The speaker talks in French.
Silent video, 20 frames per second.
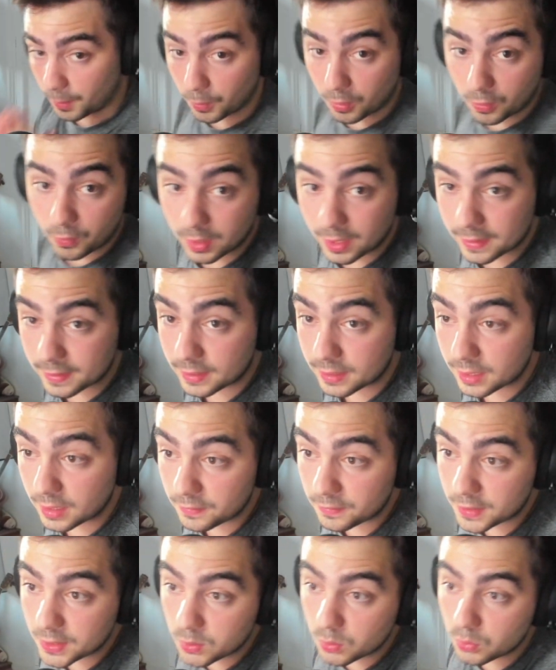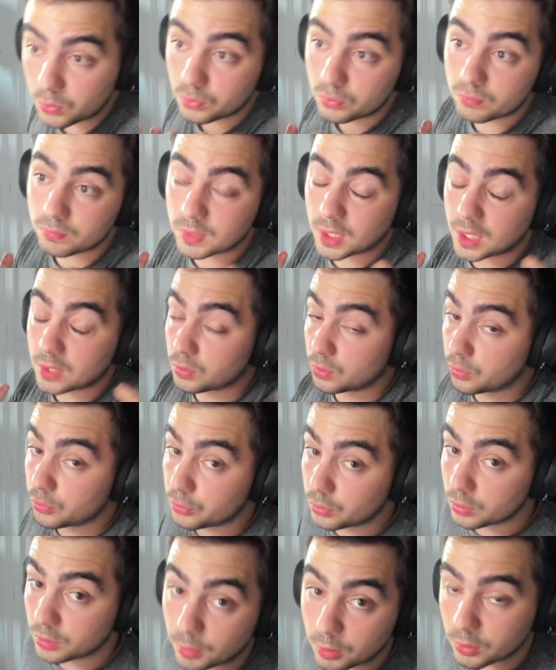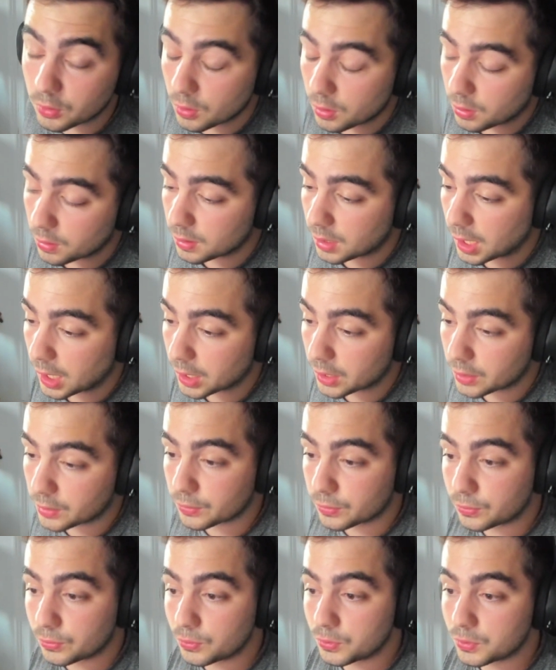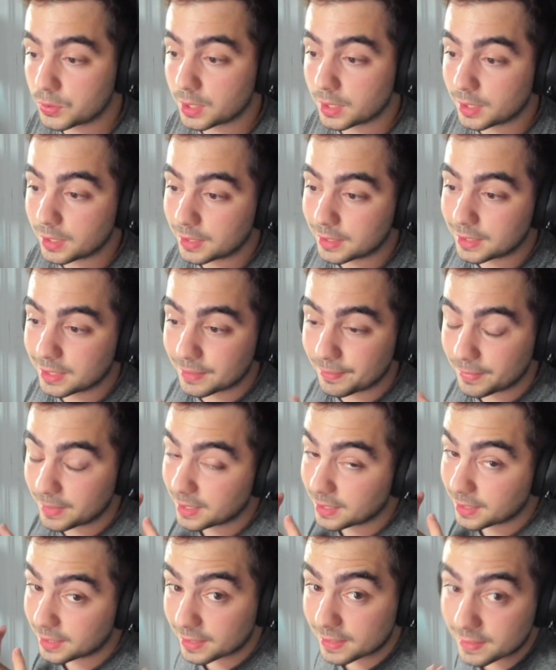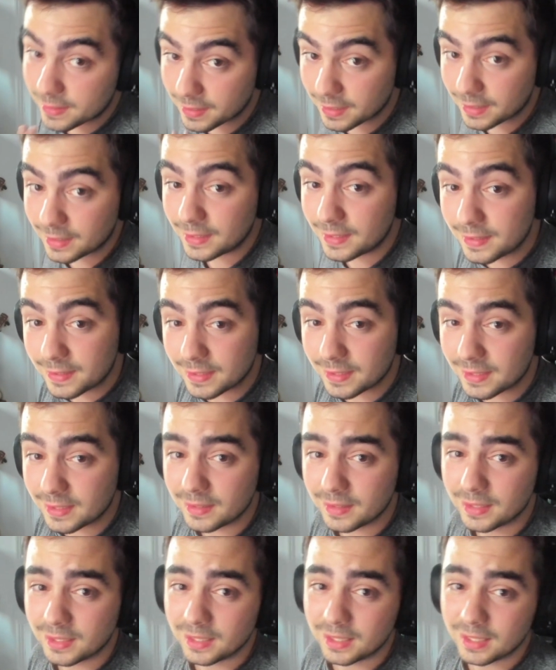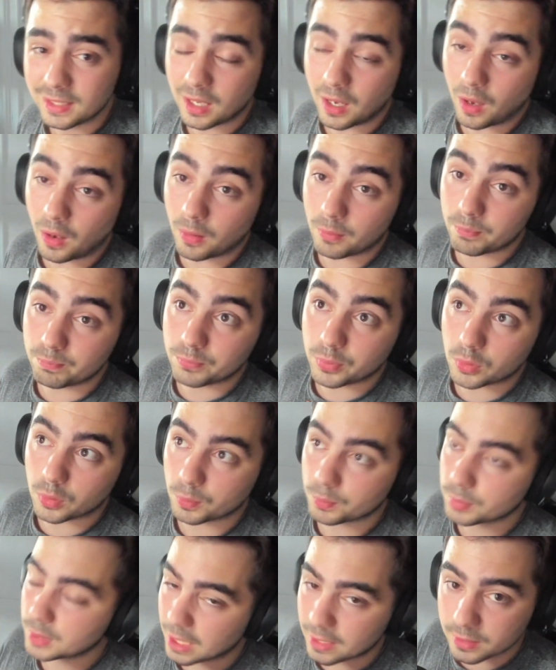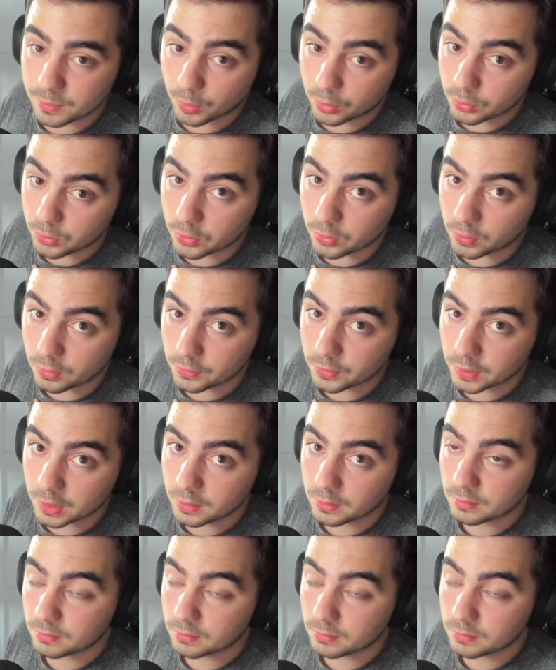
bon, voilà, c'était une vidéo traitant sur le bonheur. Un sujet qui m'est resté ici euh, pendant quasiment deux ans, en fait.